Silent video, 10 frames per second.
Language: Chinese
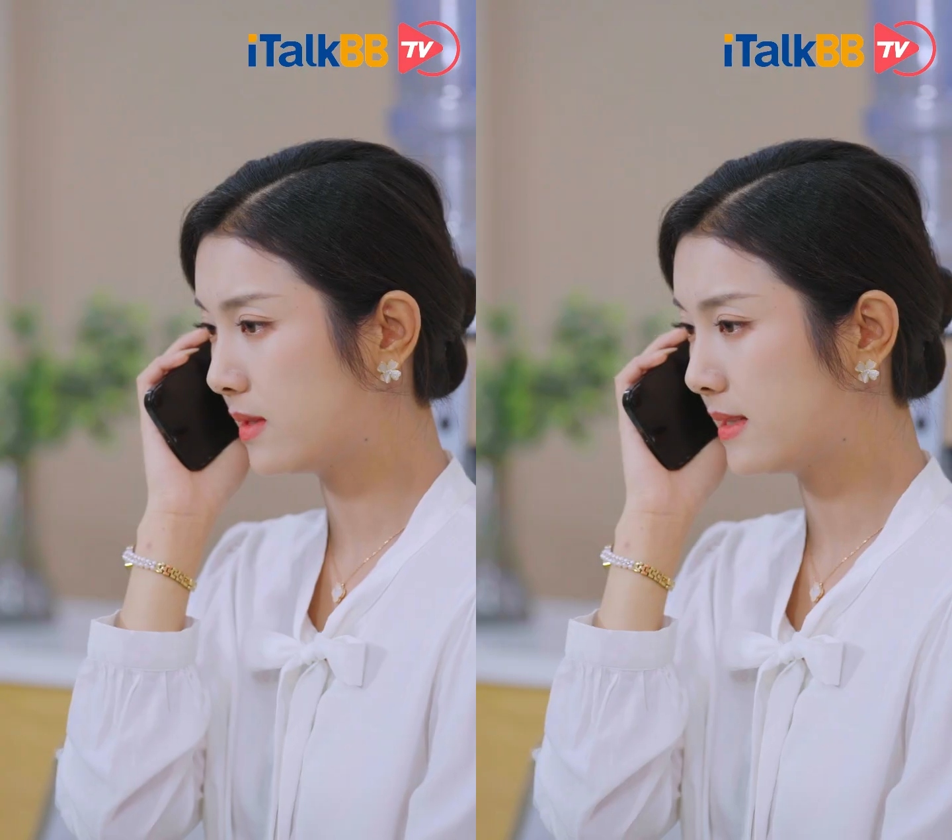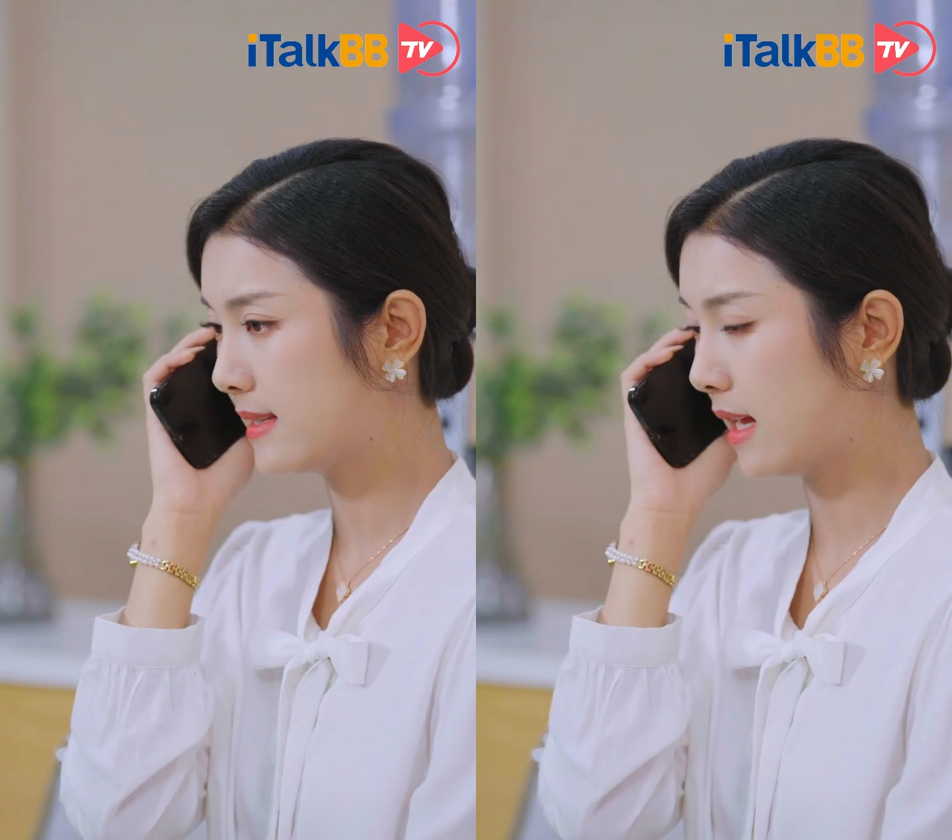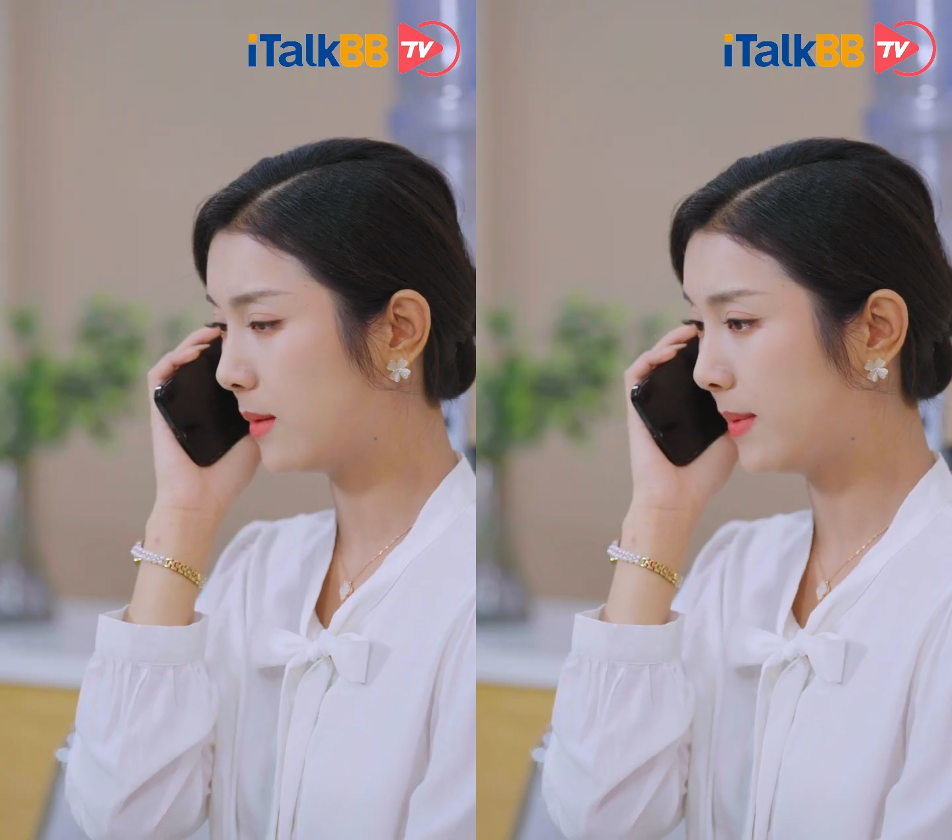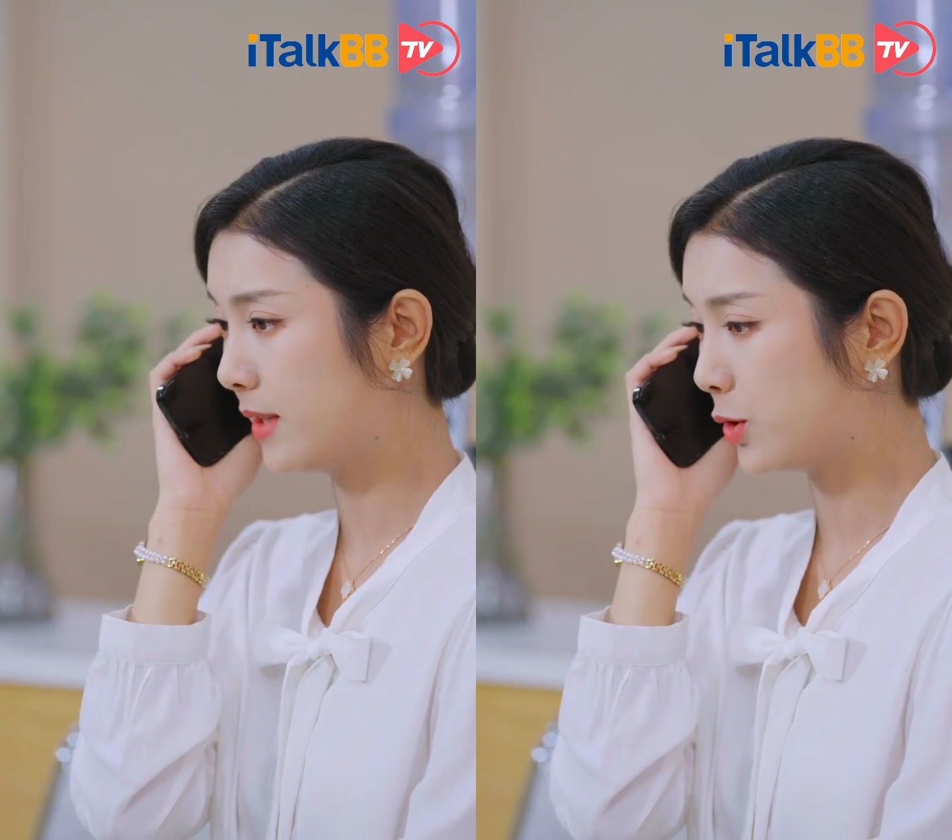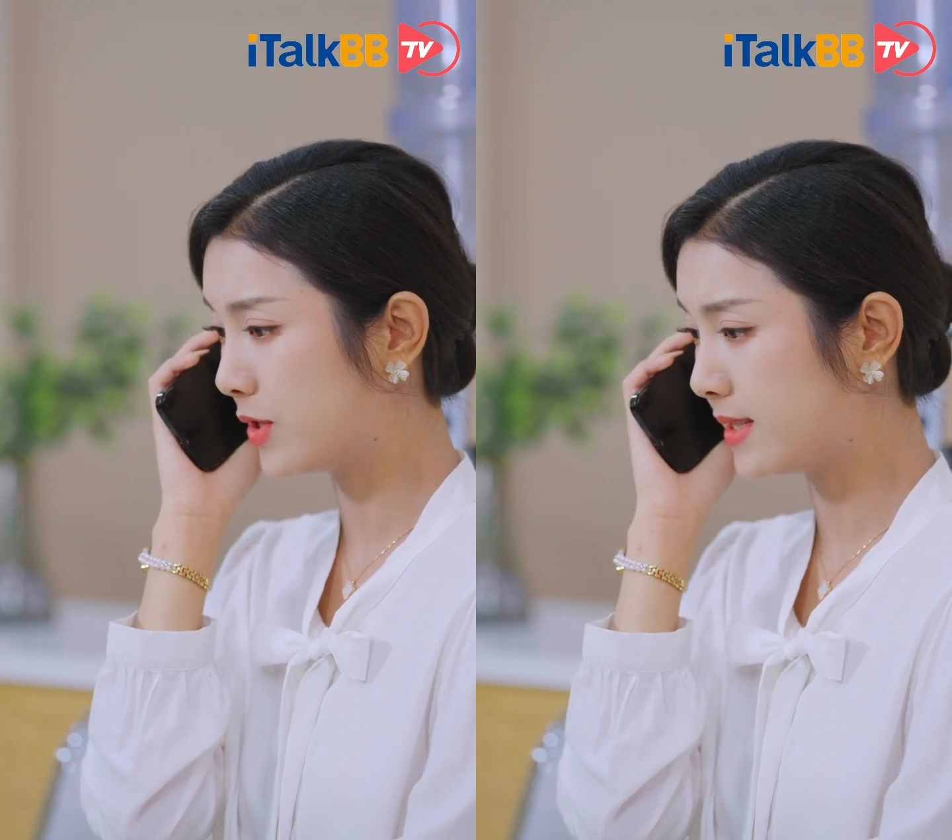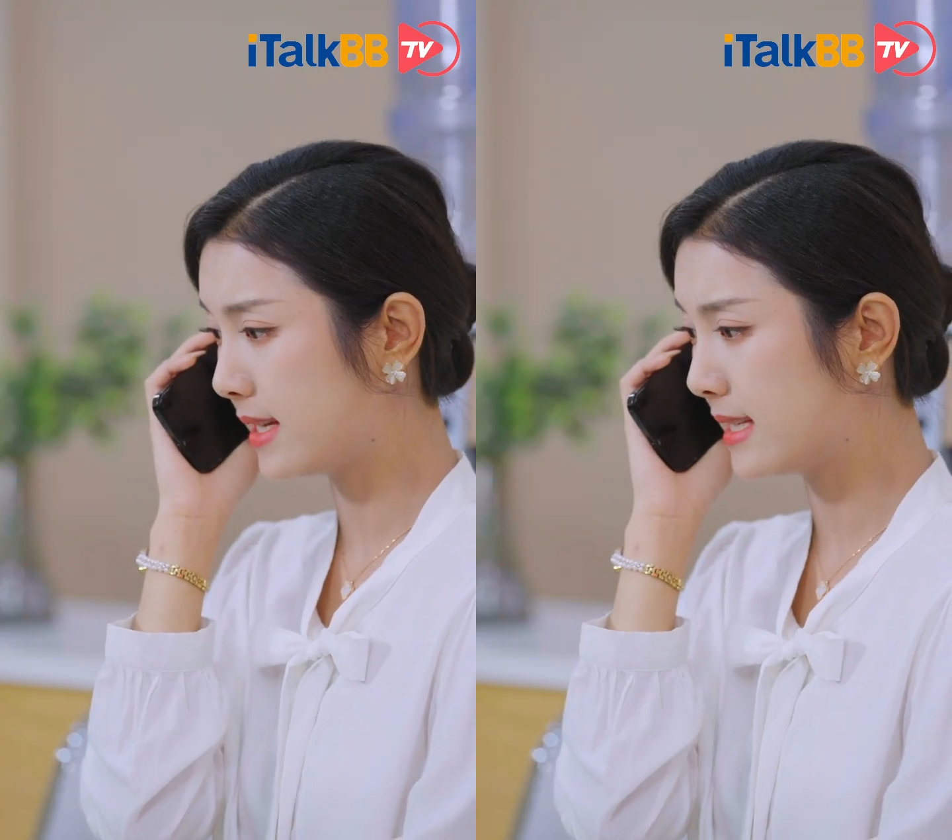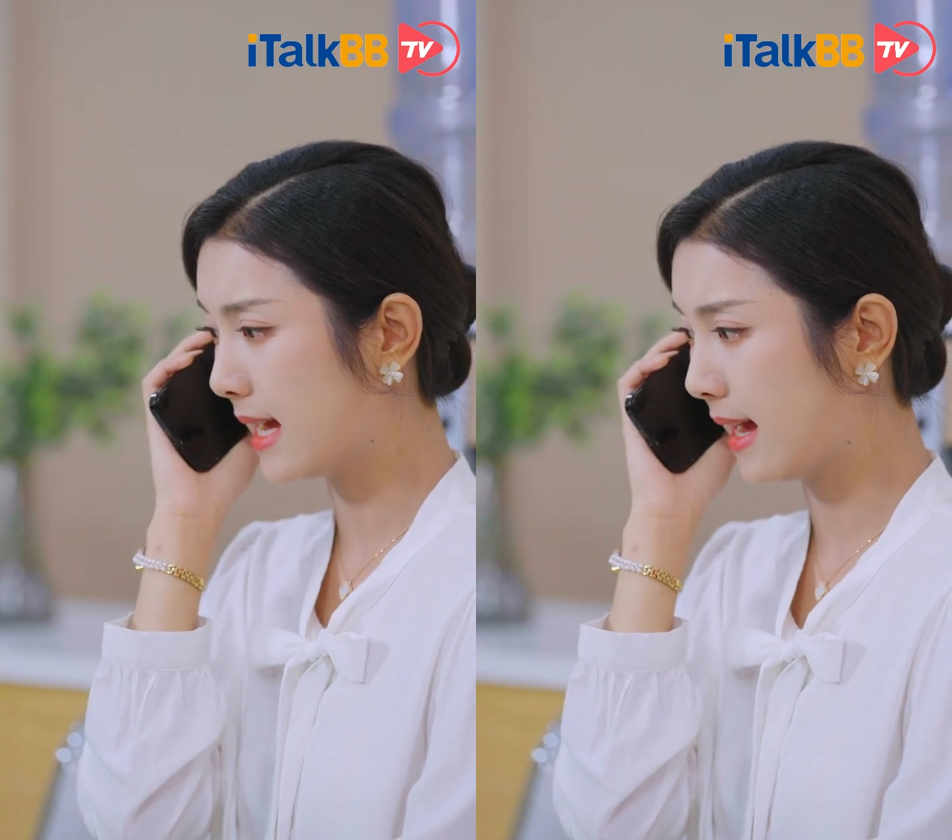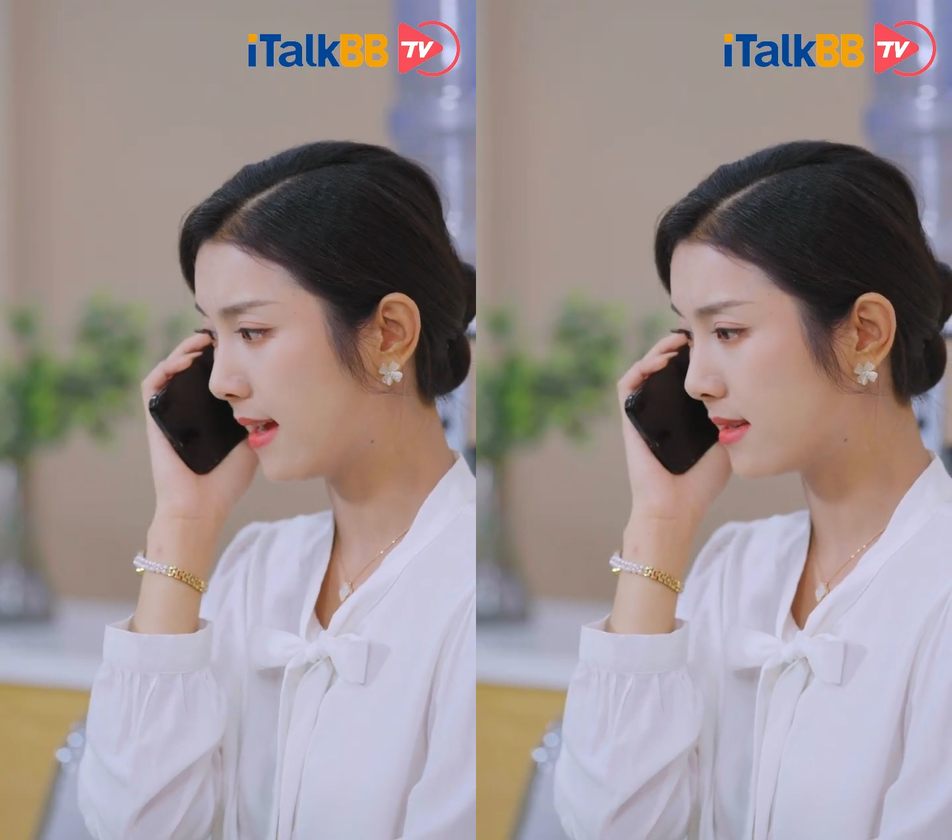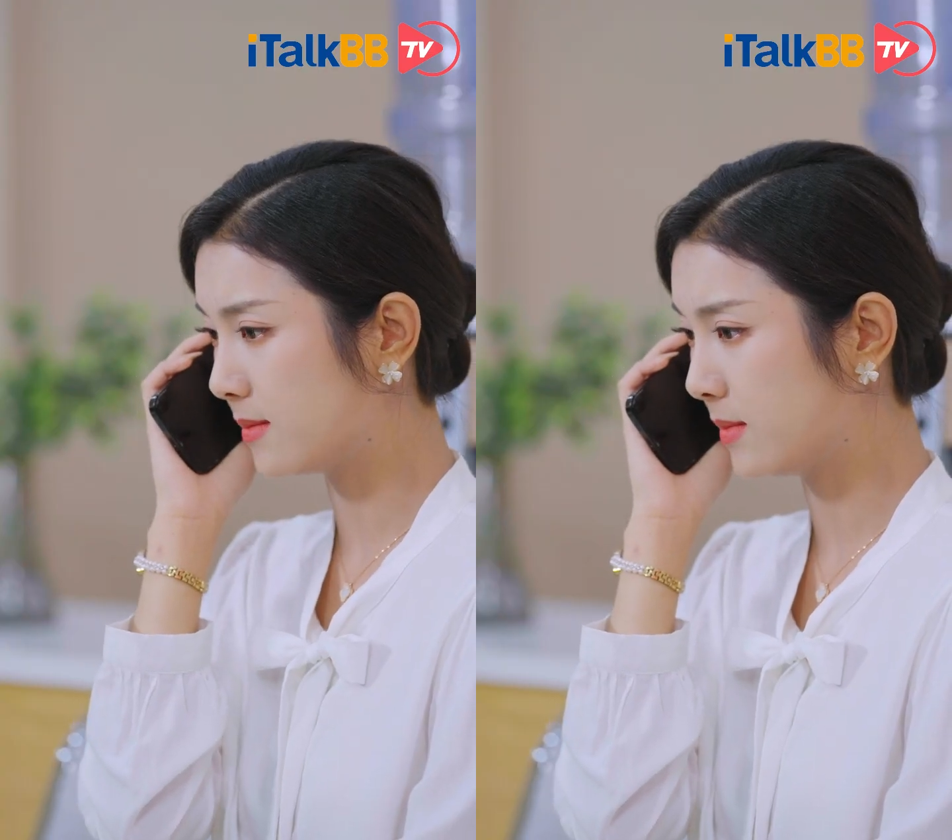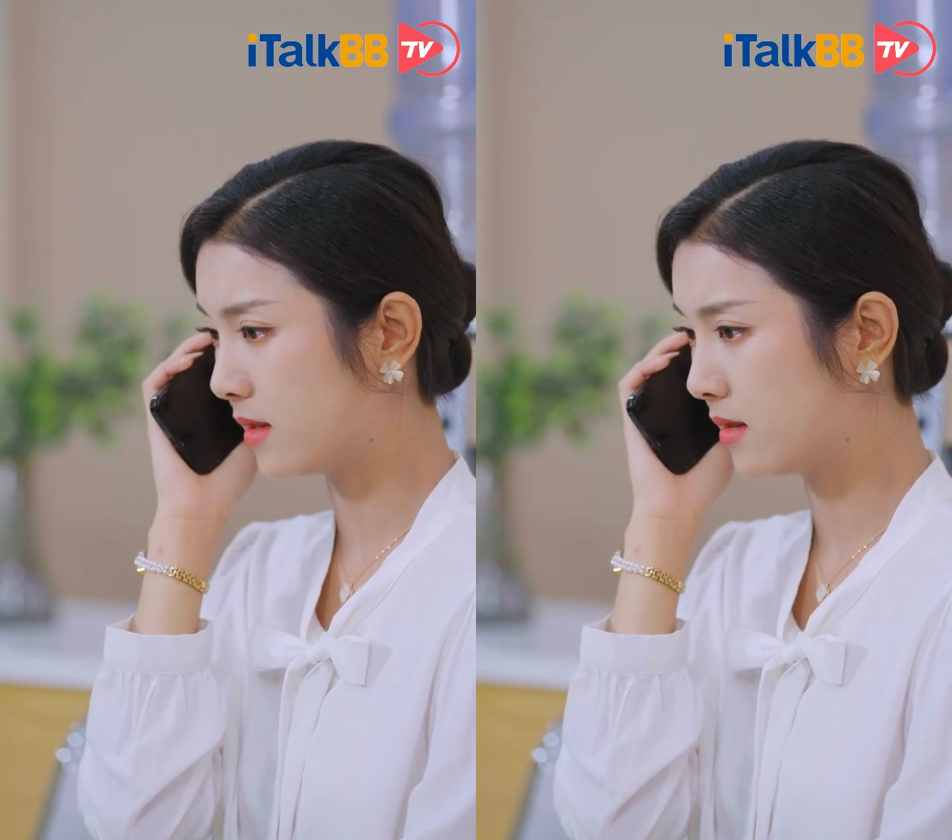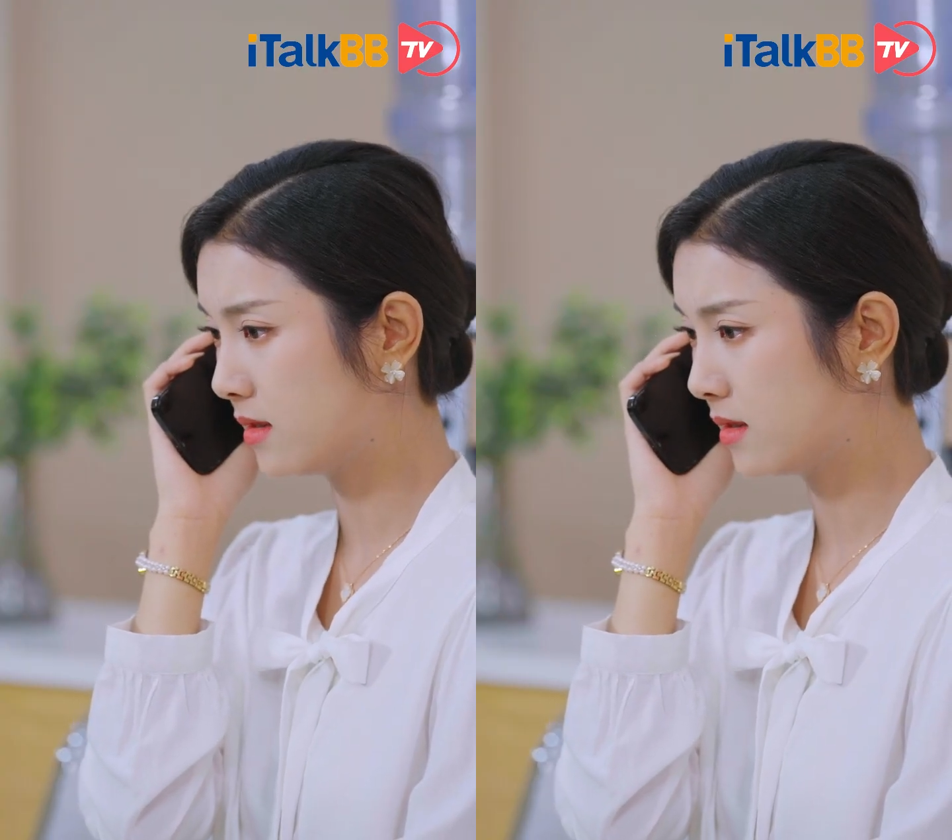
下了班得去接一下孩子们。